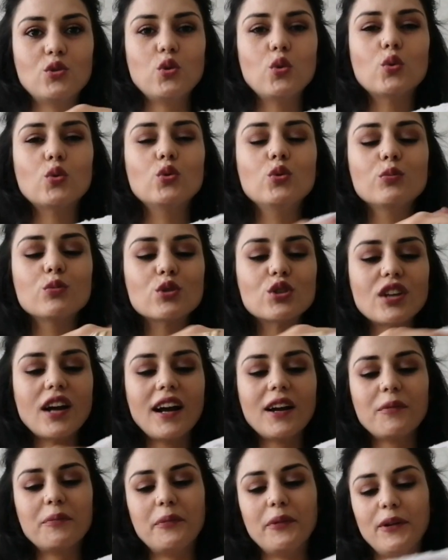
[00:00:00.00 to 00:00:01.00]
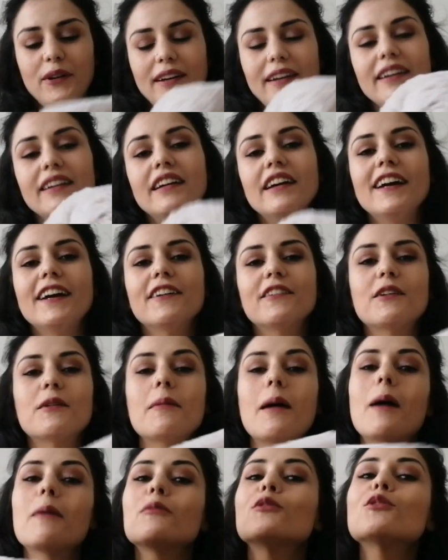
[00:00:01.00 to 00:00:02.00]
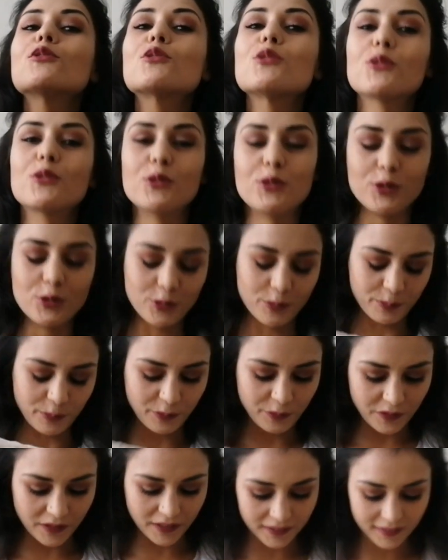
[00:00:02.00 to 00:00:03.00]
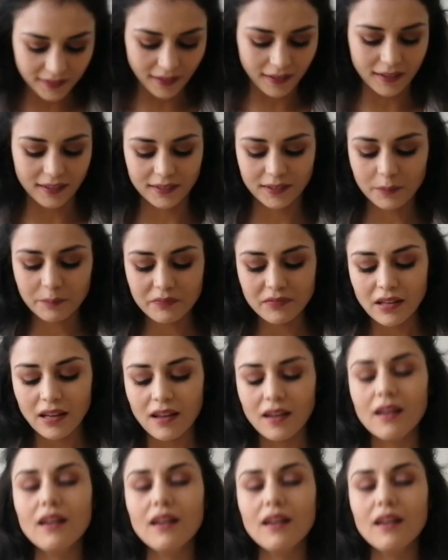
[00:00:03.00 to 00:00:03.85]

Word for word: Çok yumuşak böyle. Ve ben bunu çok uygun bir fiyata aldım.